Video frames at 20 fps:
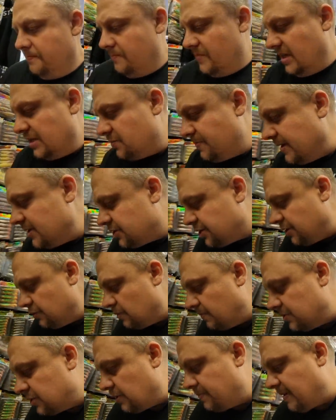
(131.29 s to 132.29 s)
nie
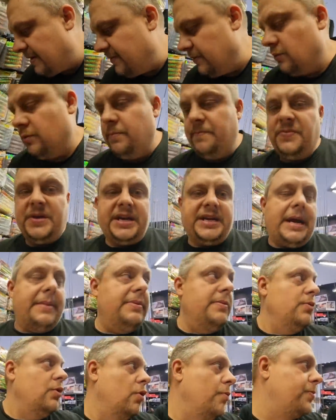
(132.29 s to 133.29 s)
Zmieściłyby się Jak ja
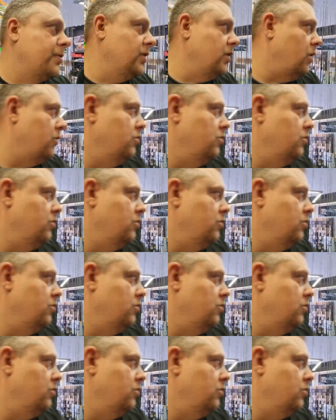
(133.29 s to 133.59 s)
bym upchnął...